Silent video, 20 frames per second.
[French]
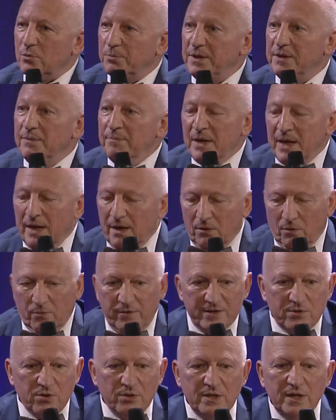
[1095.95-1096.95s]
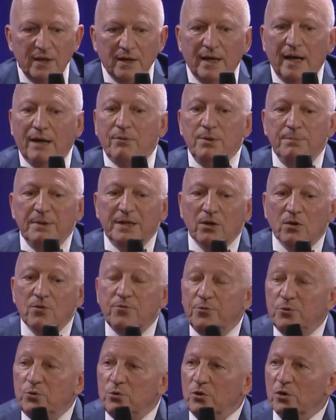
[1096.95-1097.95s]
Puis on va se dire, ah oui, mais dans le
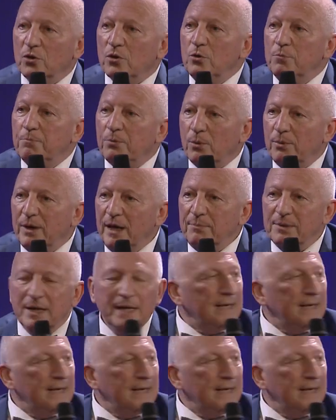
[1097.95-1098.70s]
futur, le problème,